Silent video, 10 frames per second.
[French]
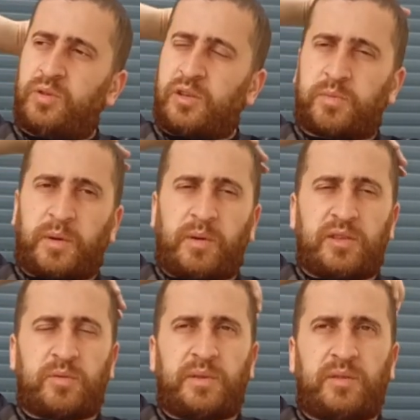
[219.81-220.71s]
là je sais pas
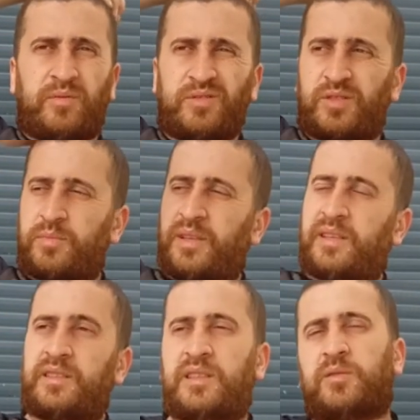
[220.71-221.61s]
quoi, j'ai oublié le nom, j'ai
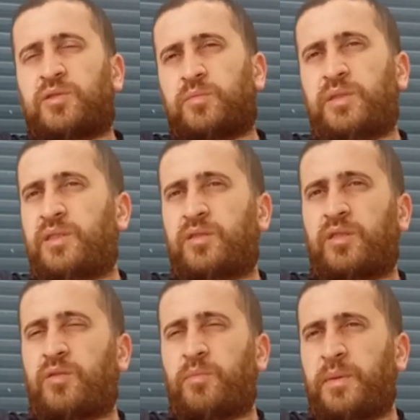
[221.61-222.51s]
oublié, désolé, j'ai oublié
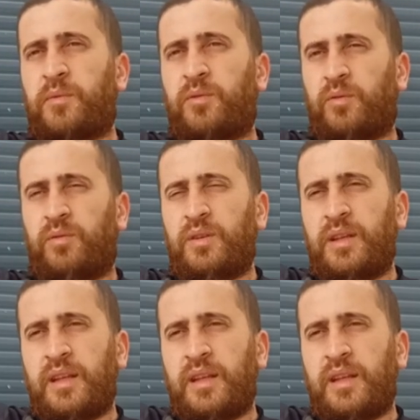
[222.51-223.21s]
complètement le nom.